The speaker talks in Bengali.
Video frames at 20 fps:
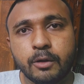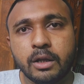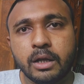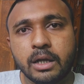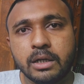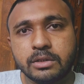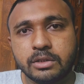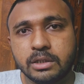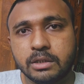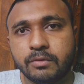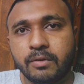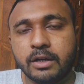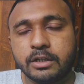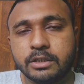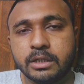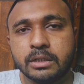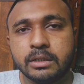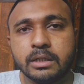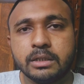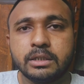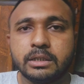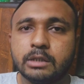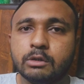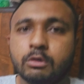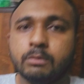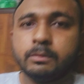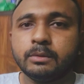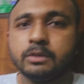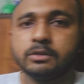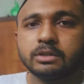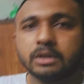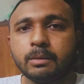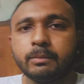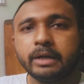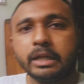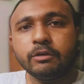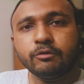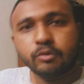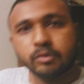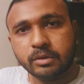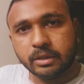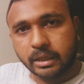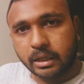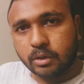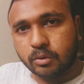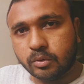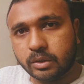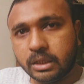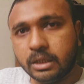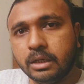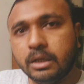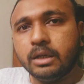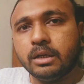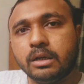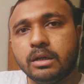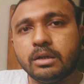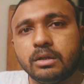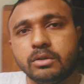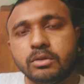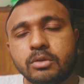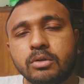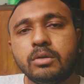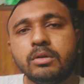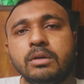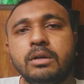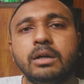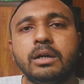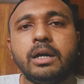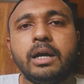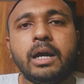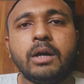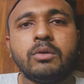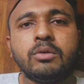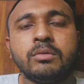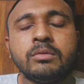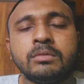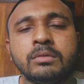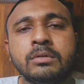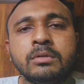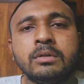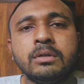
বলার যে ফাংশনটা সেটাও আমি হচ্ছে আমারই ফোন থেকে করি তো এখন